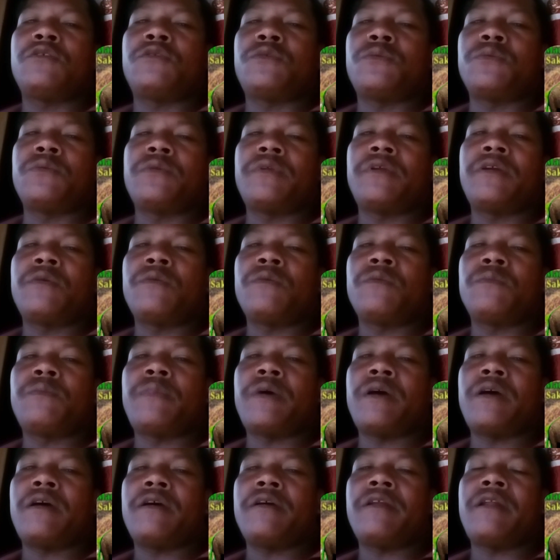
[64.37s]
sungringon
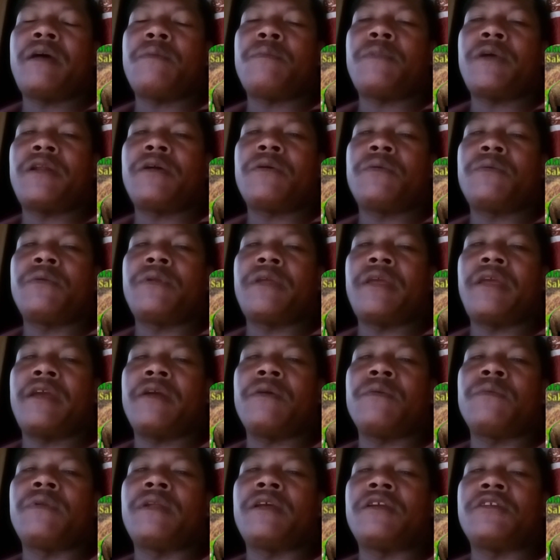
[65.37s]
ba ramarangkori
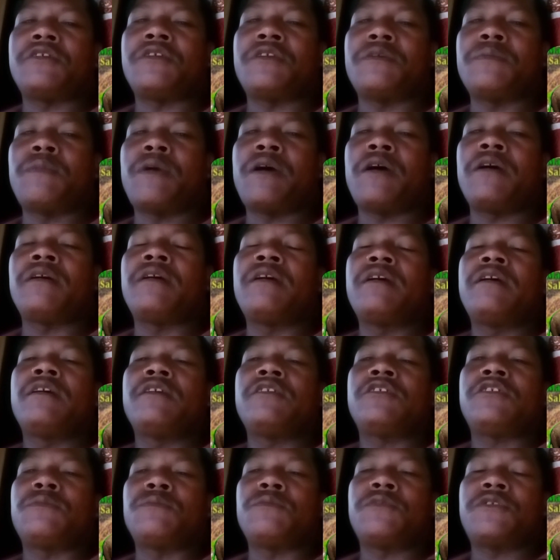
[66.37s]
engon nak simang
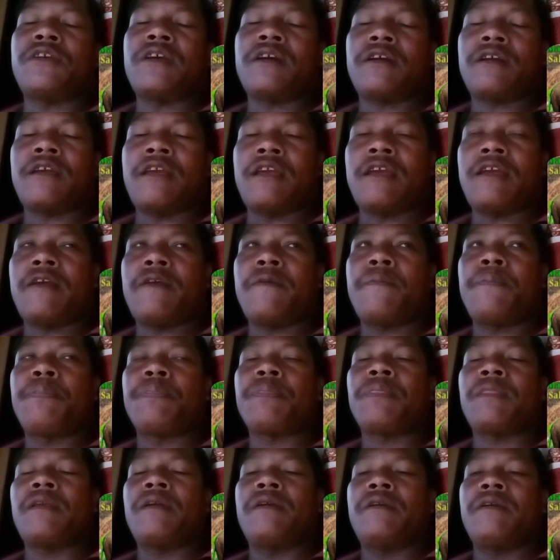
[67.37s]
simsake
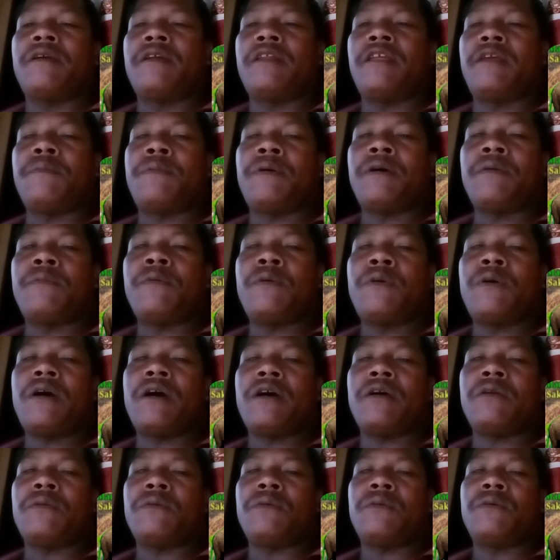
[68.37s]
ripabo
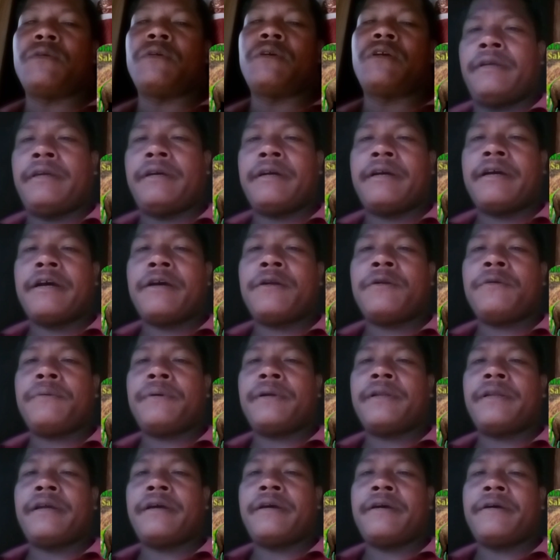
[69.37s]
aro ya
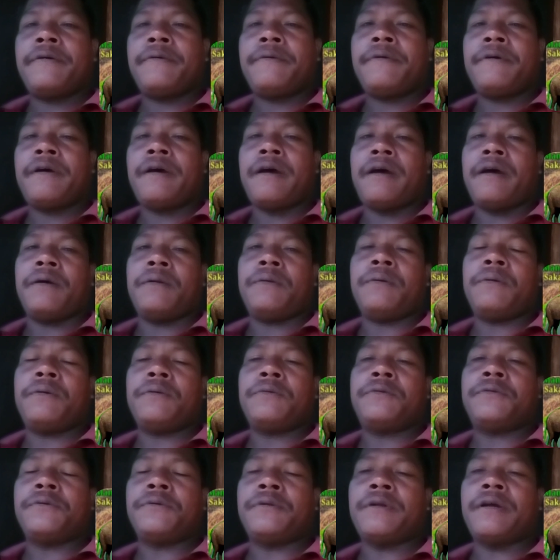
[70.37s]
garo bada
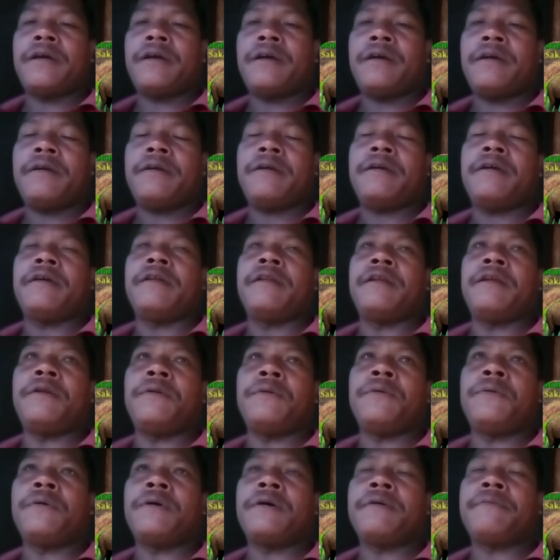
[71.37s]
aro tura
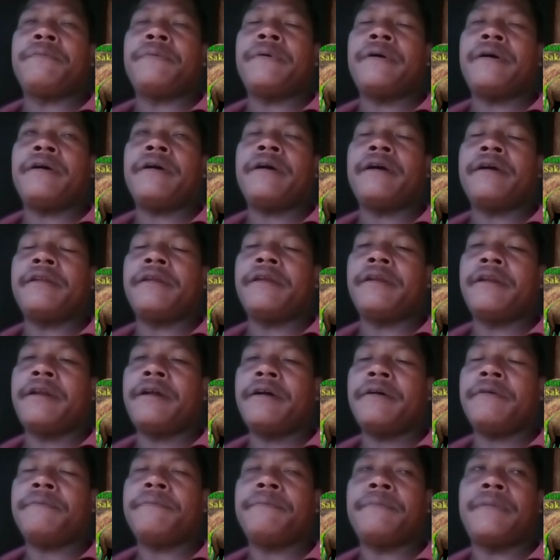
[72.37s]
liroro gapa gari
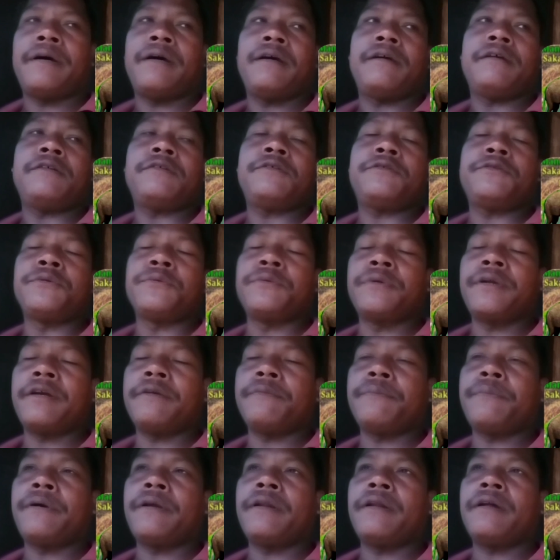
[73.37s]
rang ba
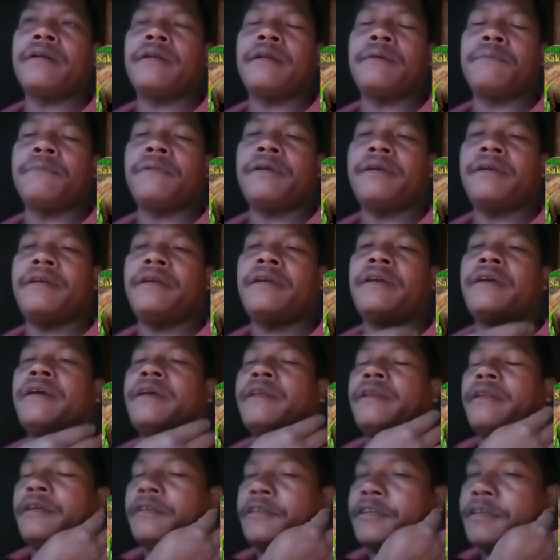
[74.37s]
songre gapa rang nami
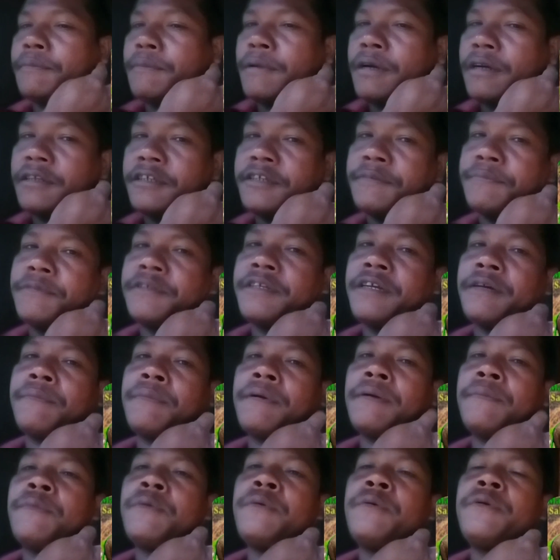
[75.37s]
simang
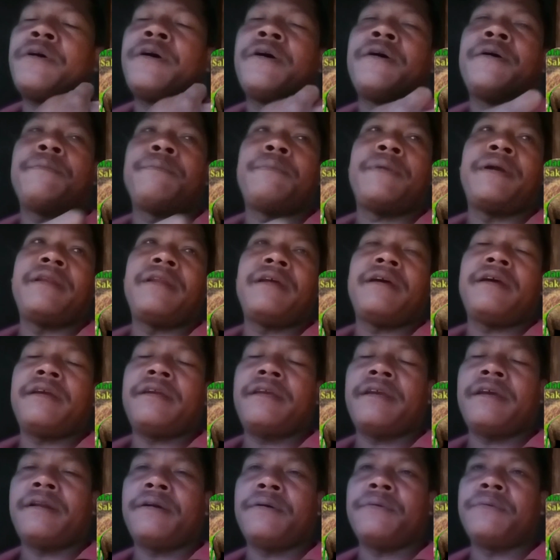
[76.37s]
semsak pa bo
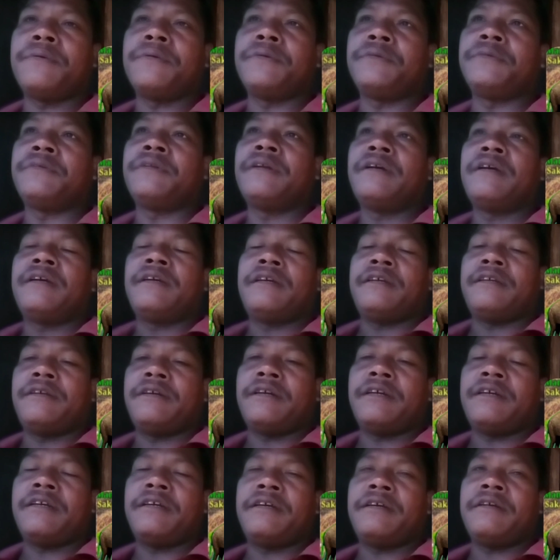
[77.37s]
maina yerangon
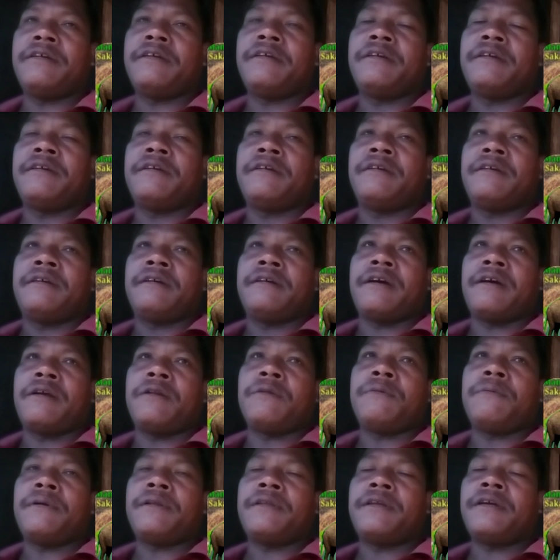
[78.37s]
ya
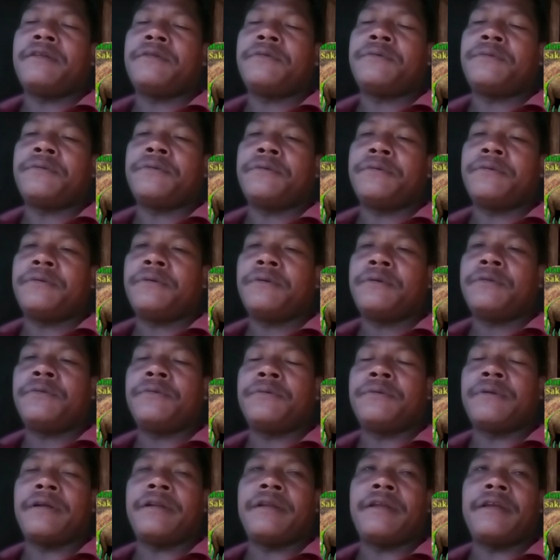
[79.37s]
karwada tu
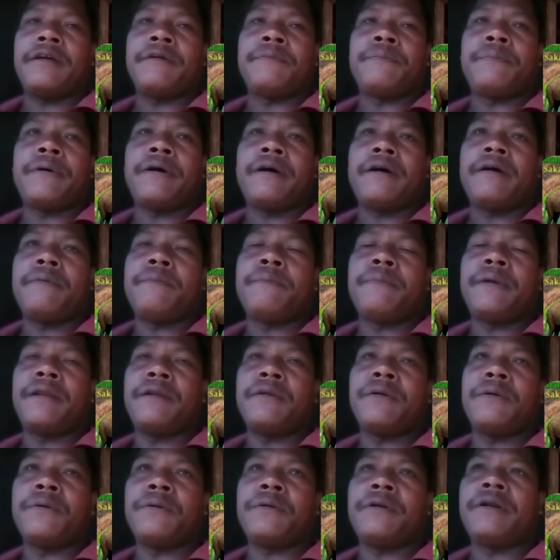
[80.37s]
turari gapa
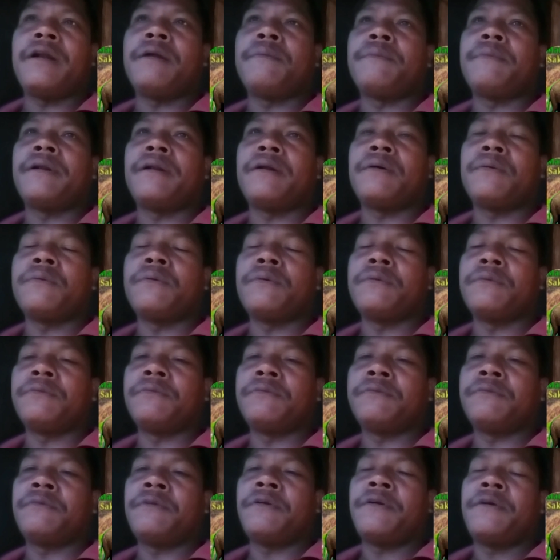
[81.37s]
main road
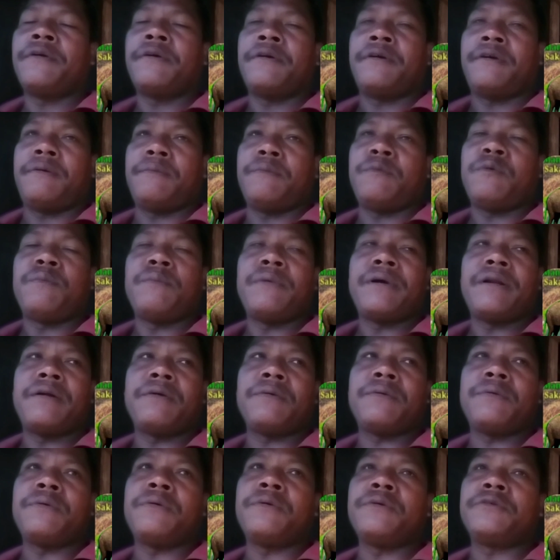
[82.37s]
ramarangon
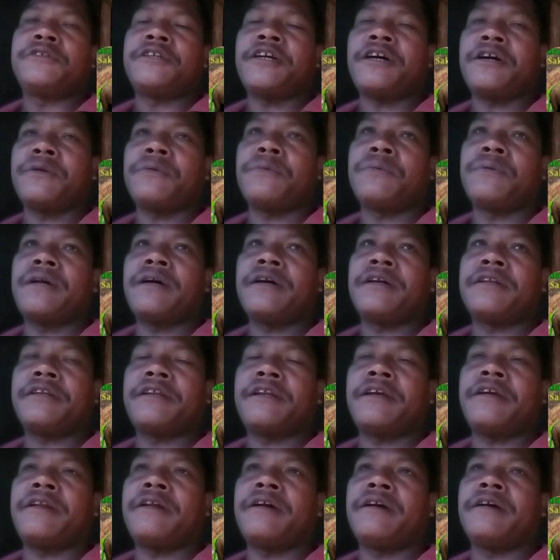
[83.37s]
mongmarangko na
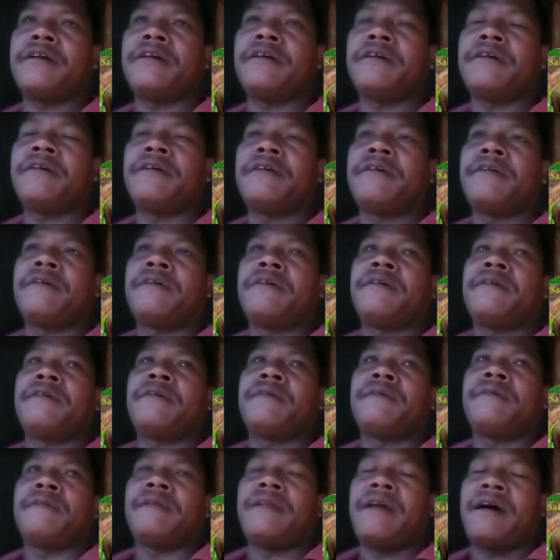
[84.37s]
gata rang
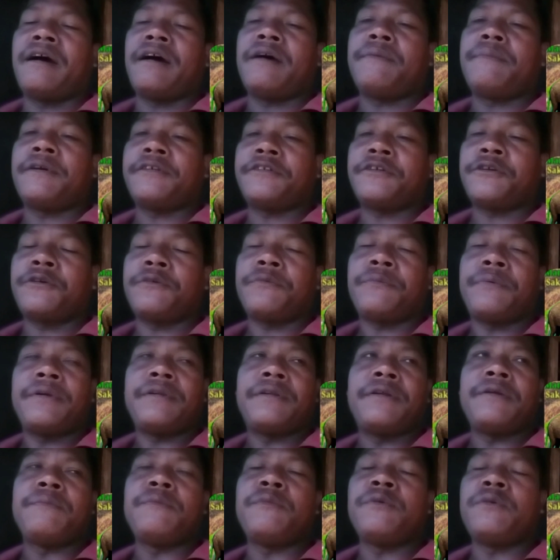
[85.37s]
nanga basago
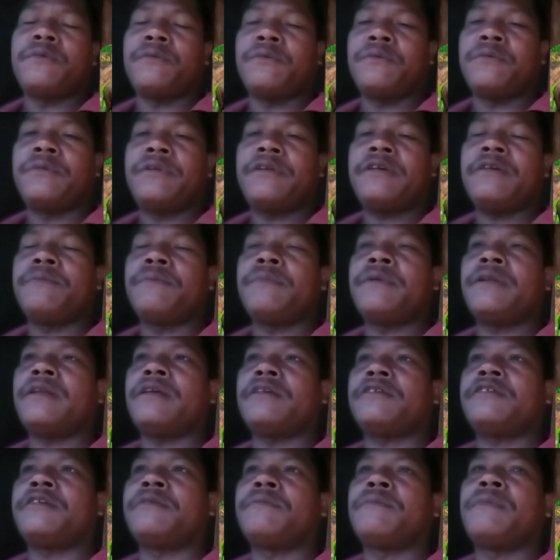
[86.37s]
pai demo uni
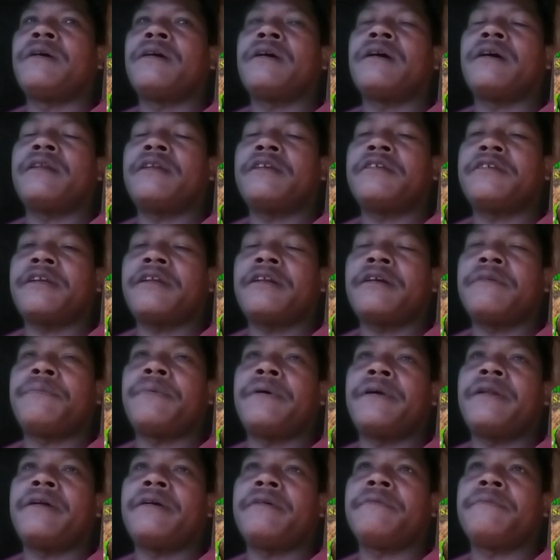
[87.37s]
gemen simang gari
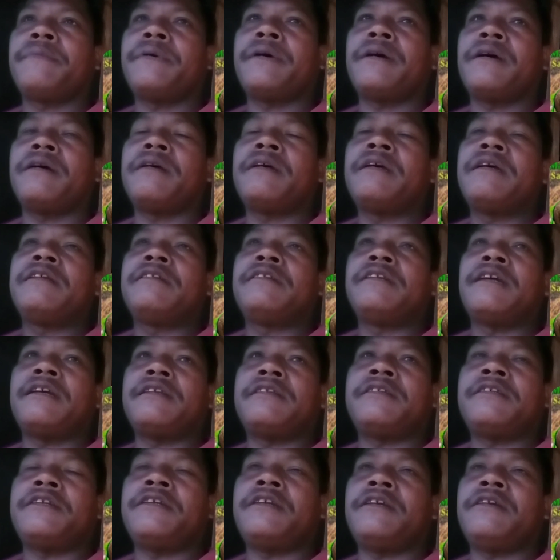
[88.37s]
sargapa rang ba
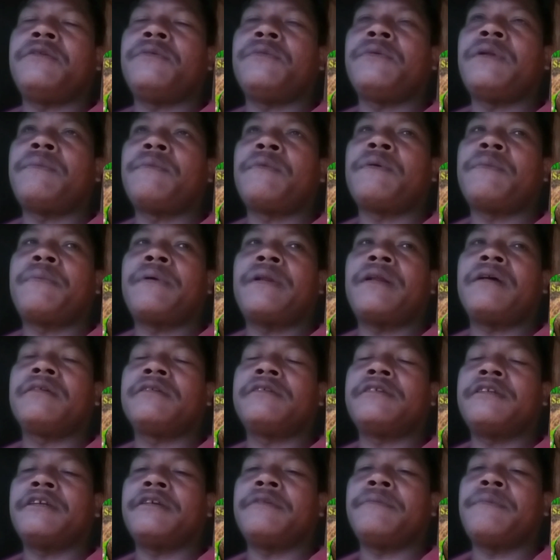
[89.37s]
jachi duram gapa
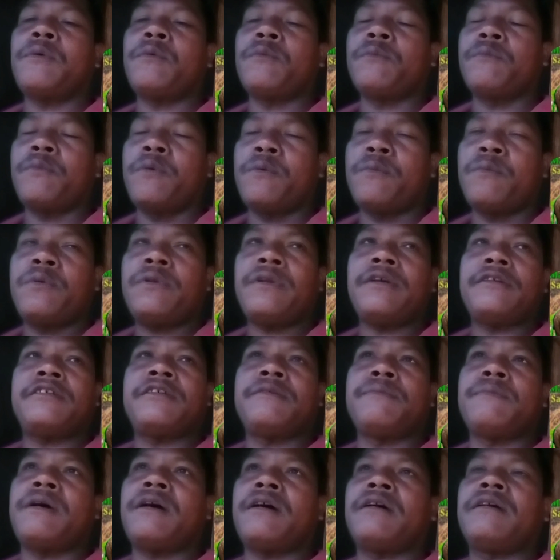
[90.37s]
rang je bong bomo
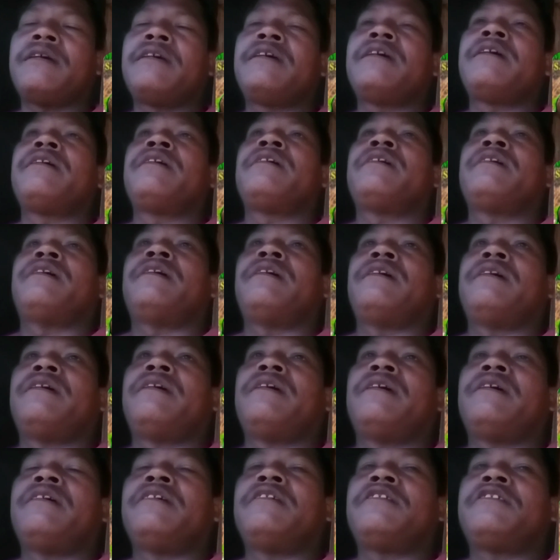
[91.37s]

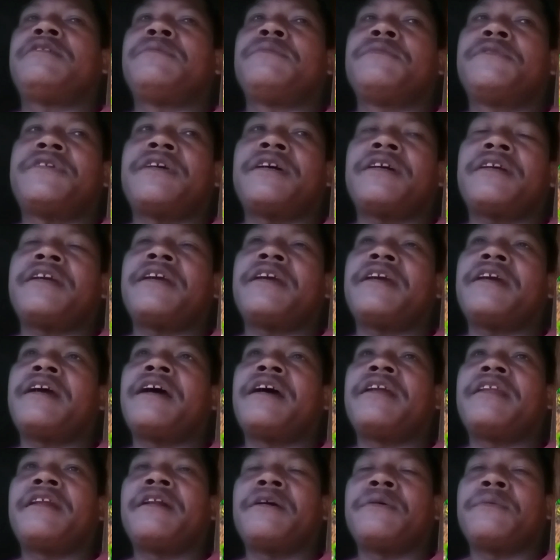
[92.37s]
eh, semsak ke
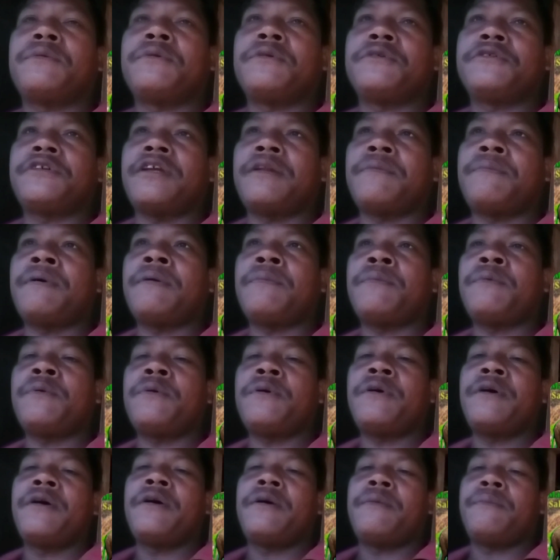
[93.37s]
gari rangko
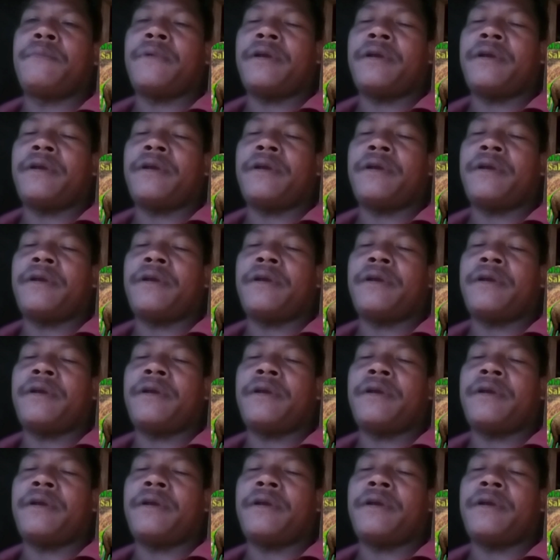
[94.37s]
salpabo